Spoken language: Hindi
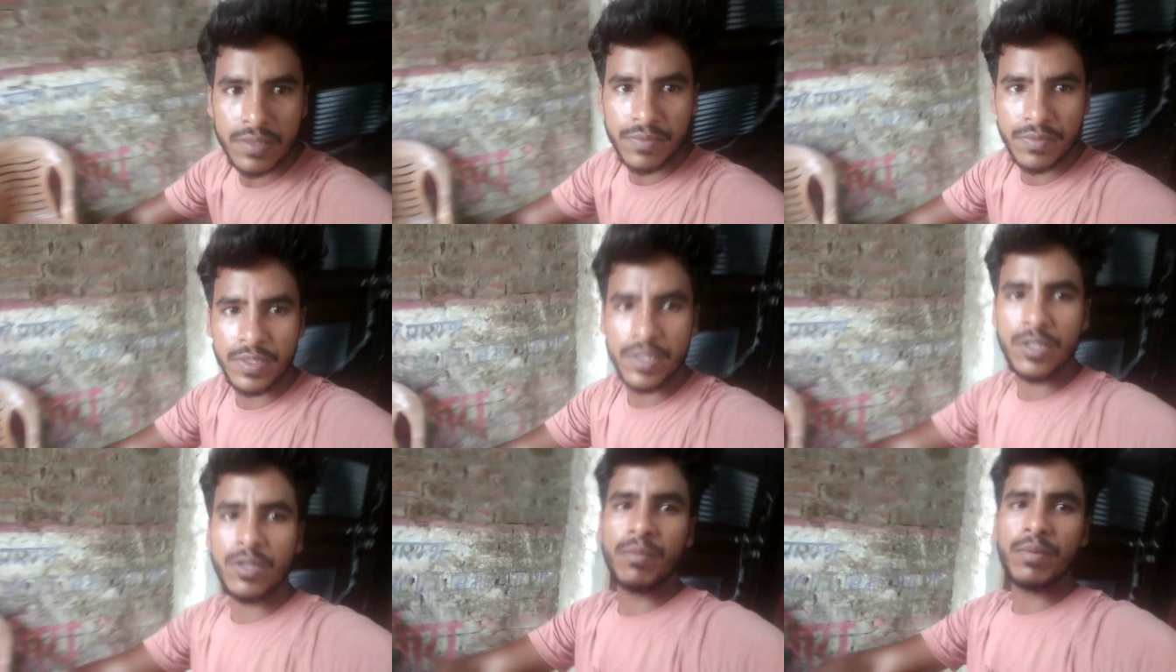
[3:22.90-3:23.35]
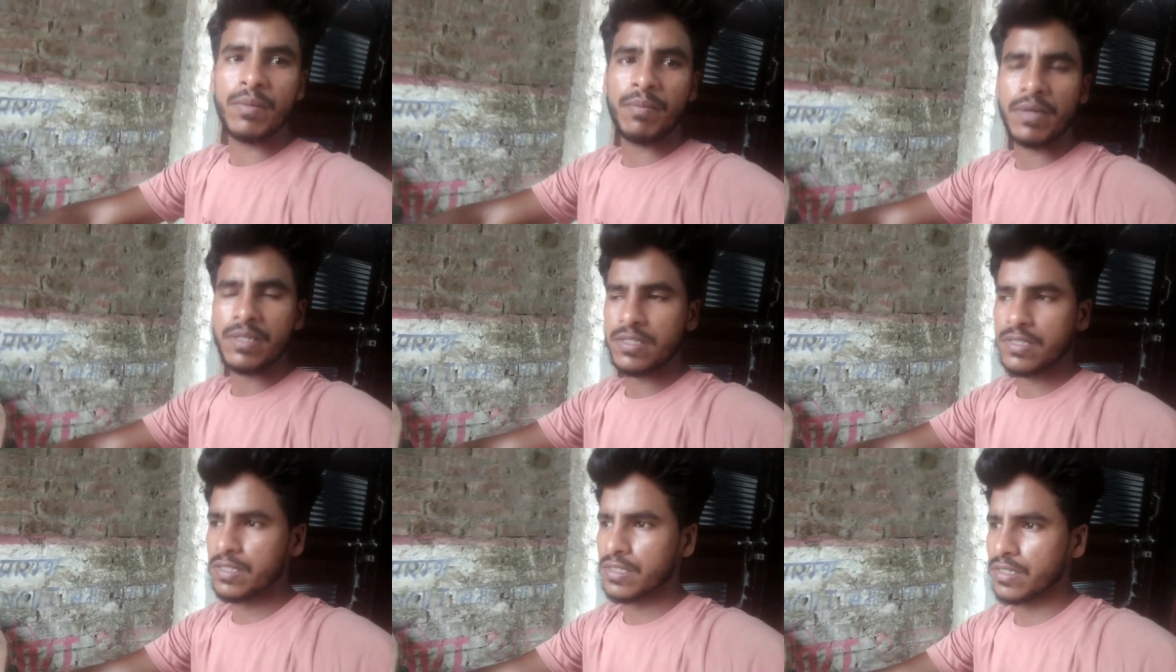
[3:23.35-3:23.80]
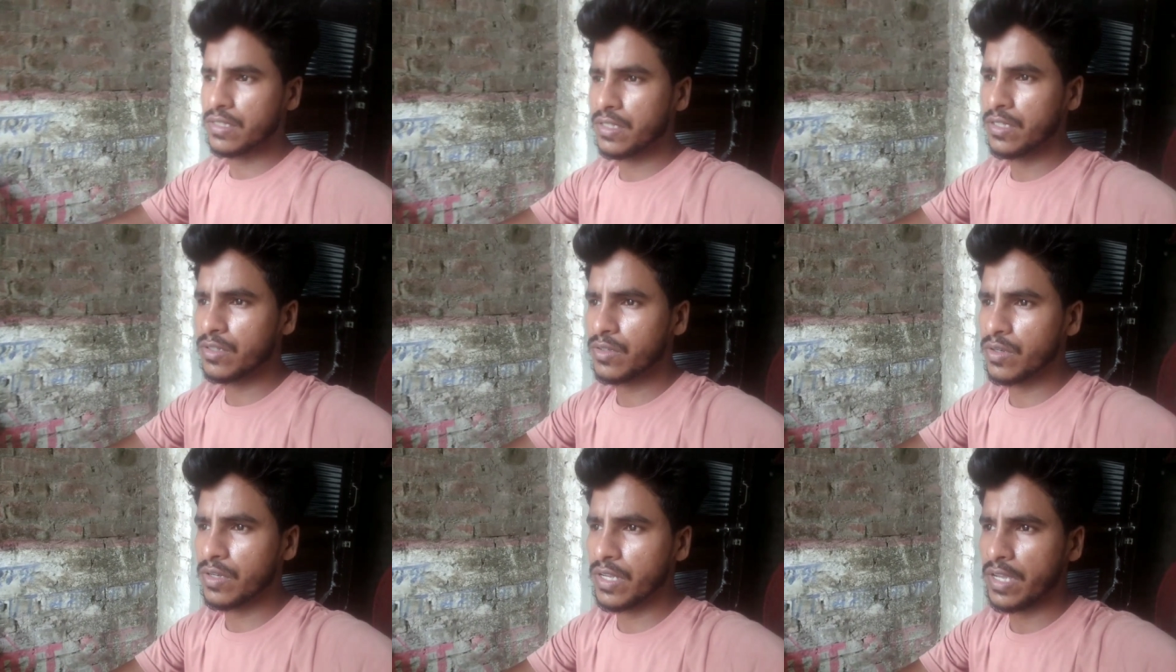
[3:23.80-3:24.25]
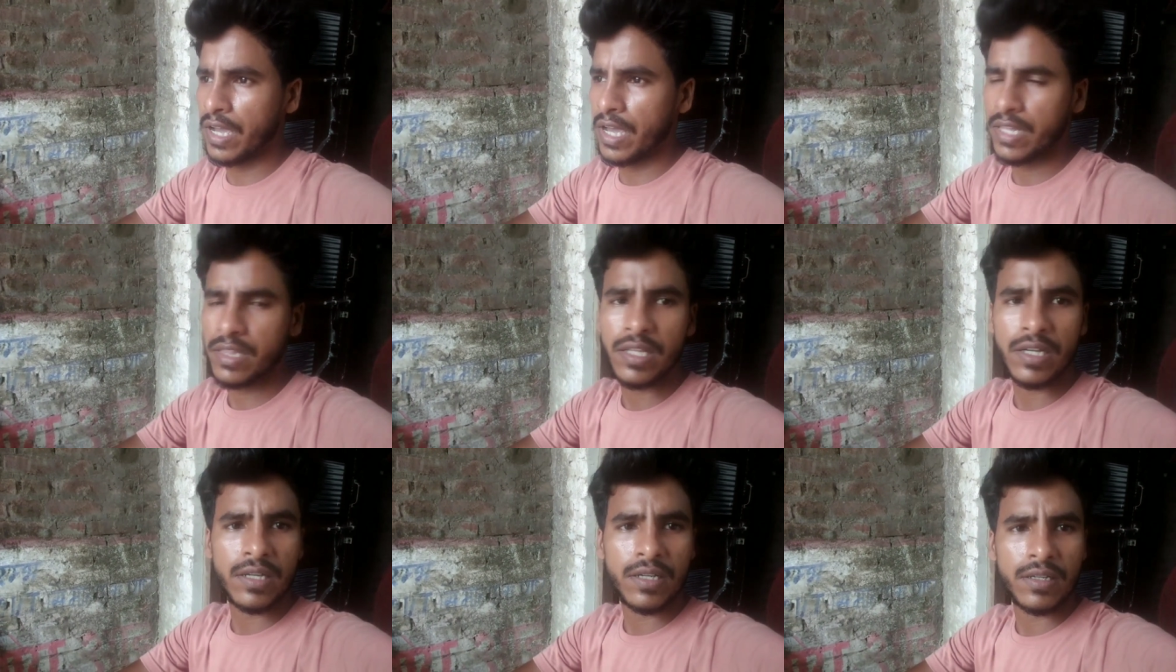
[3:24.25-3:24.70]
वीडियो में बस उनको यहाँ
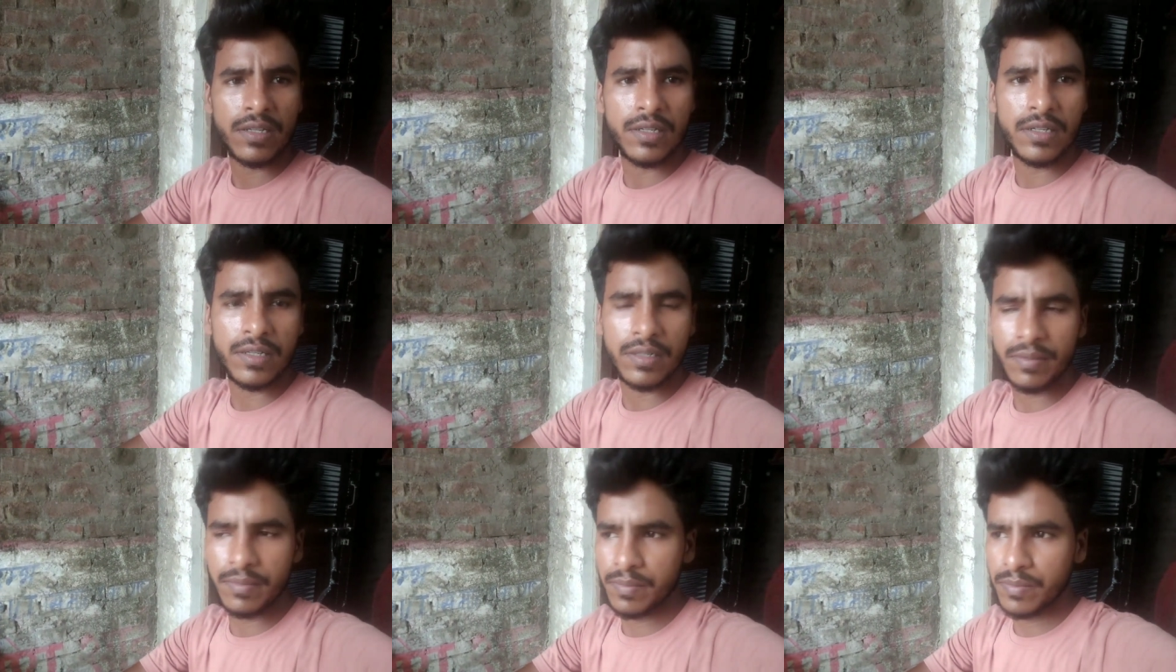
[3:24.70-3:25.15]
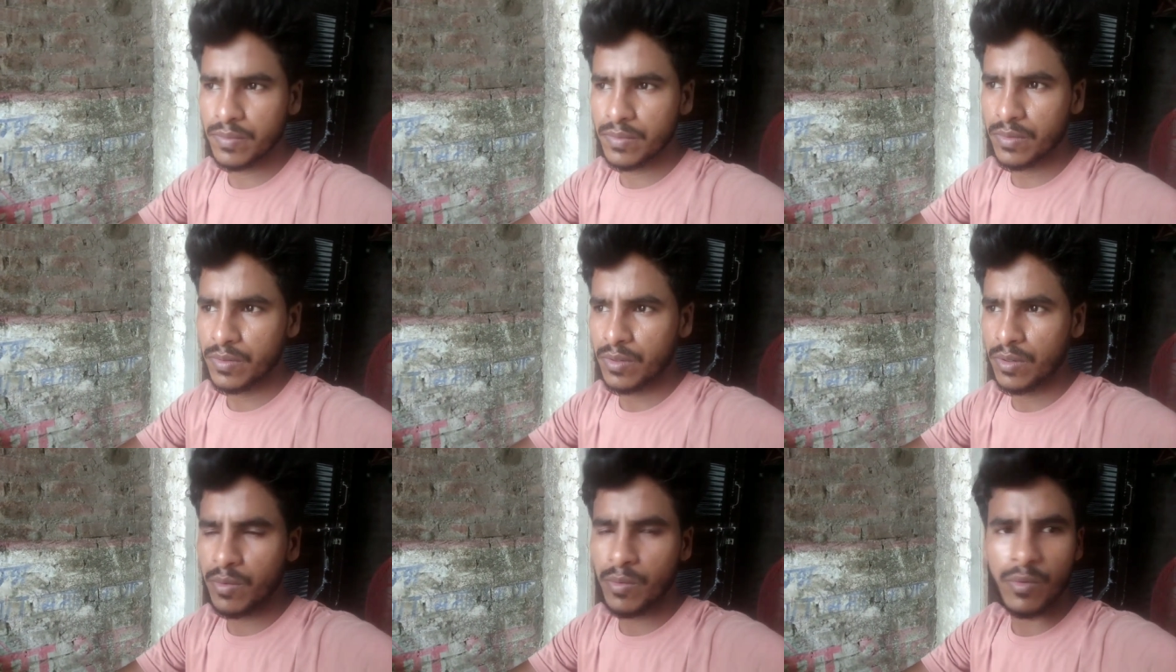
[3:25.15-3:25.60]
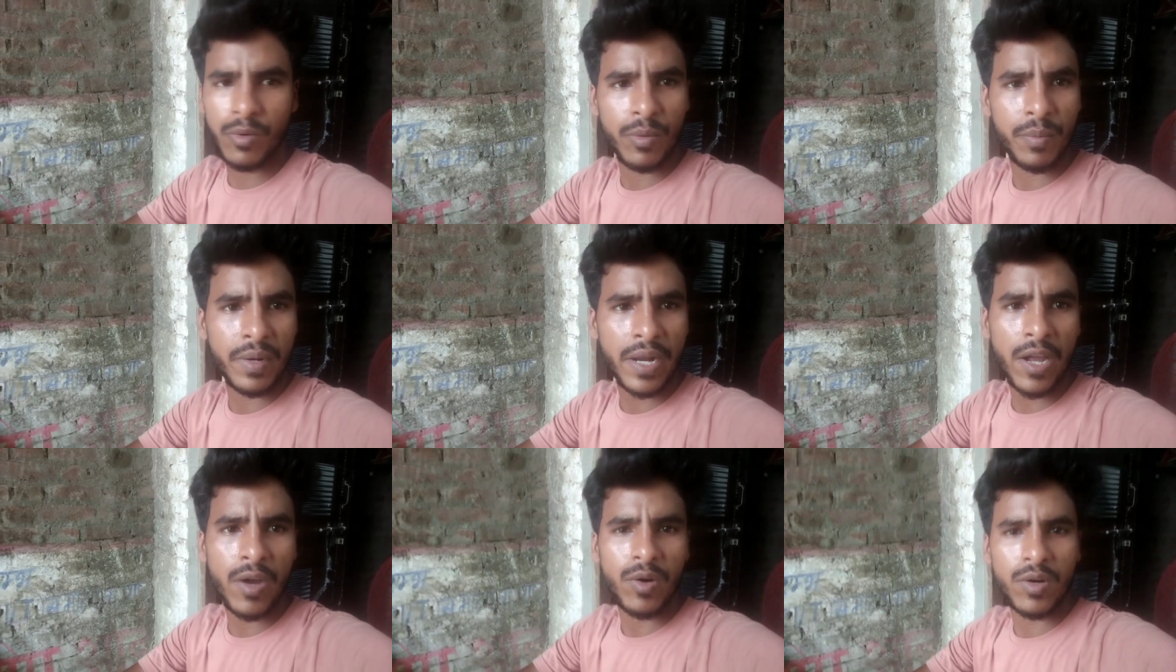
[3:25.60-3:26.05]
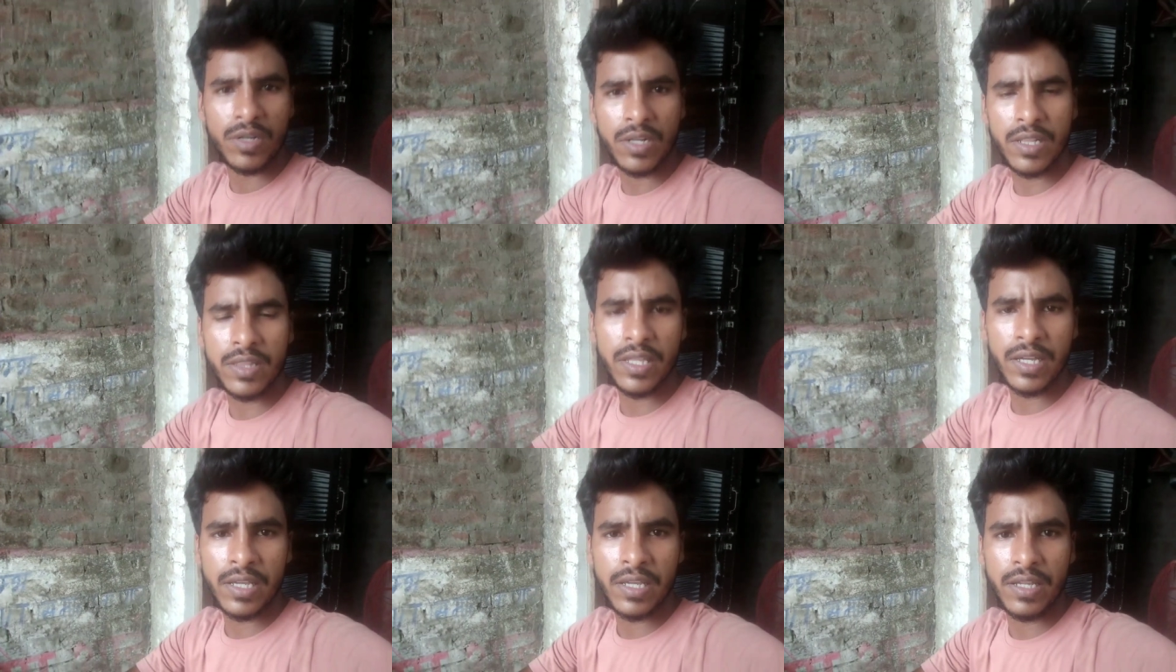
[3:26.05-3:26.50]
तक ओबराय होटल
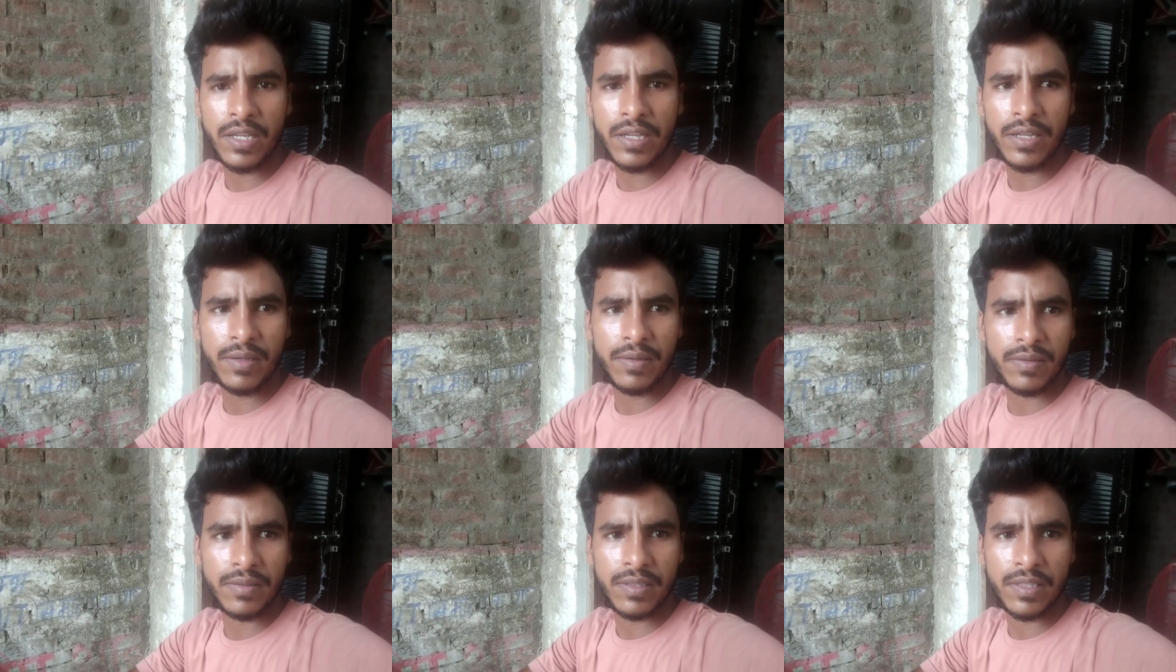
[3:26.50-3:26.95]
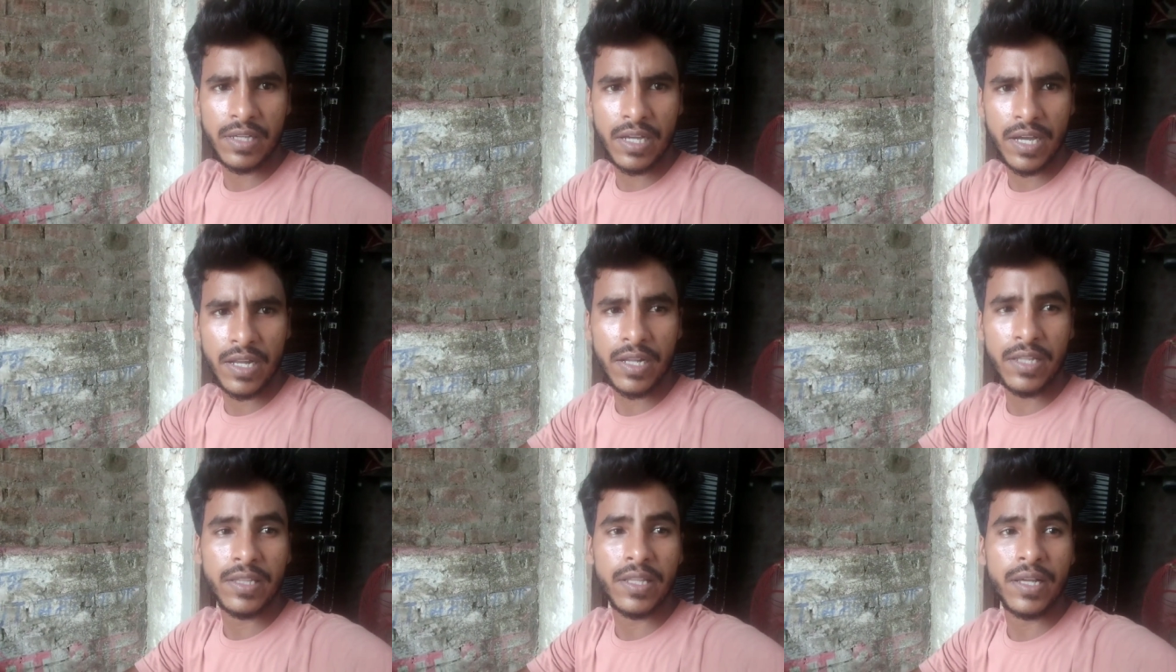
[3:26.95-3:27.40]
तक ही दिखाना था